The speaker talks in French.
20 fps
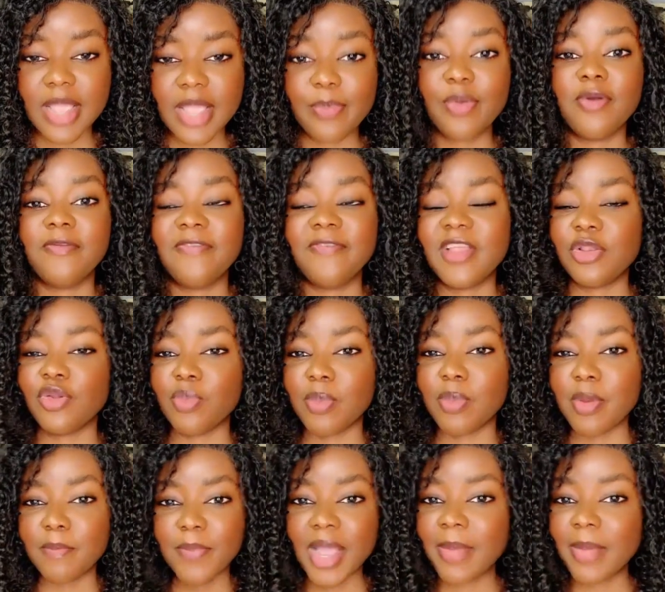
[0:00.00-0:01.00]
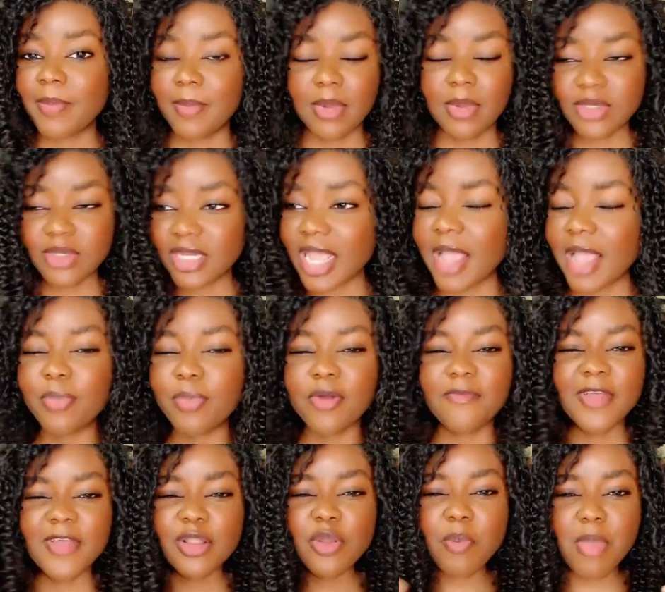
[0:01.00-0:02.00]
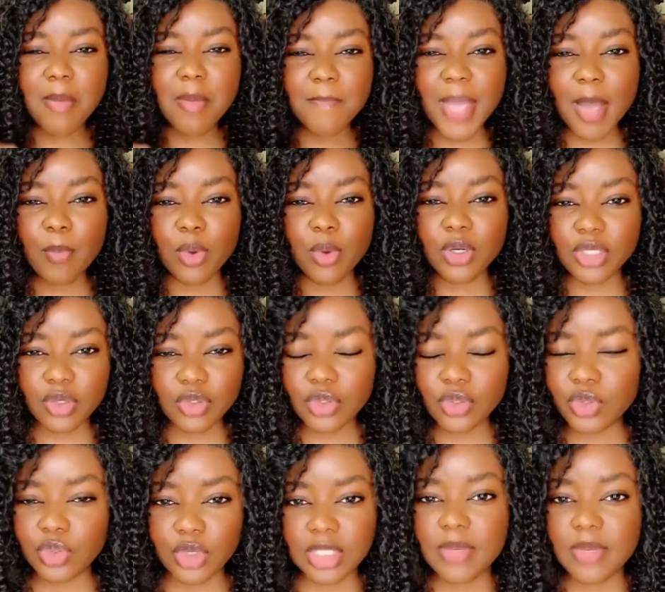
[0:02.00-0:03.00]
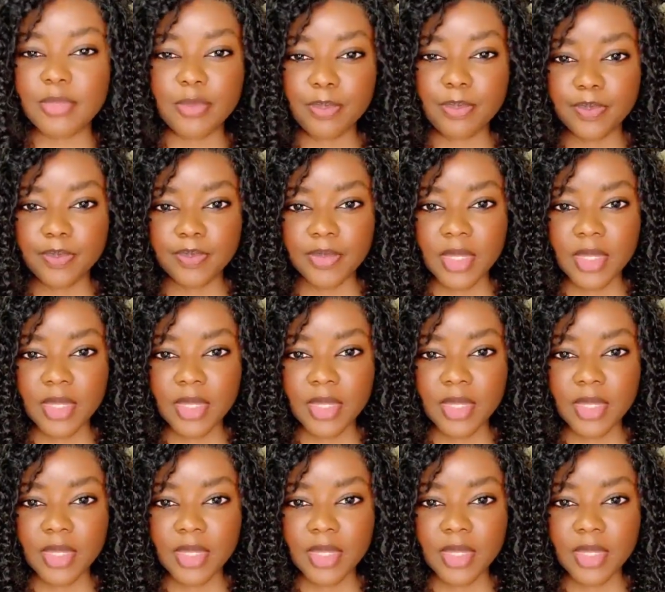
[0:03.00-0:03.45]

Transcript: Elle préfère ne même pas, elle préfère ne même pas aborder le sujet même.